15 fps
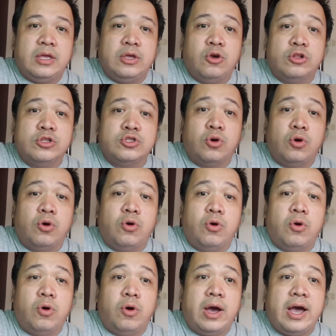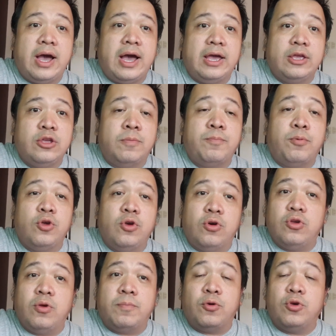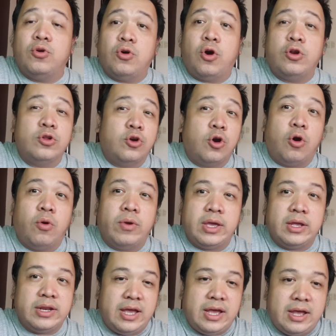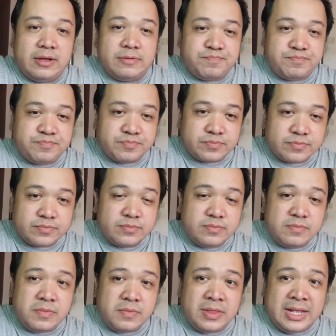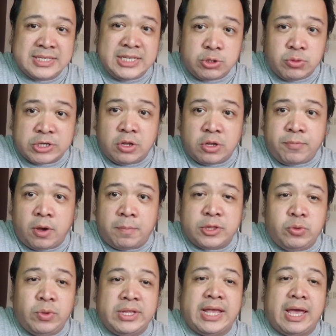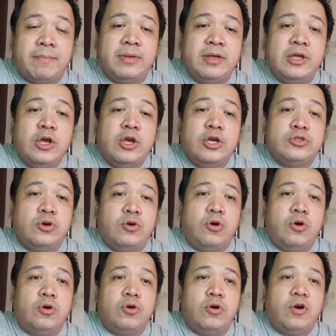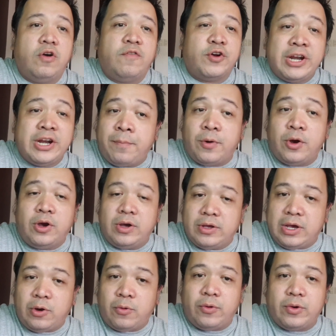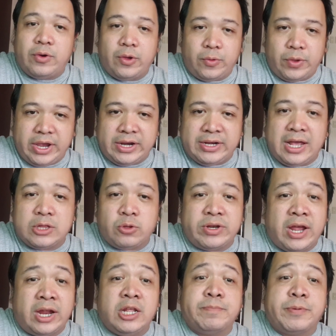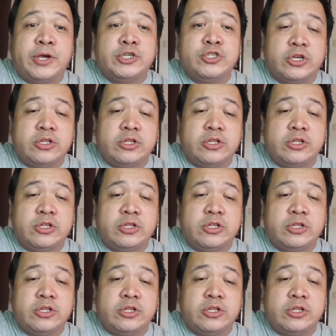Yon. So, uh, yun po yung yun po yung ongoing na, na sitwasyon po between them. So, for now po, we are not 100%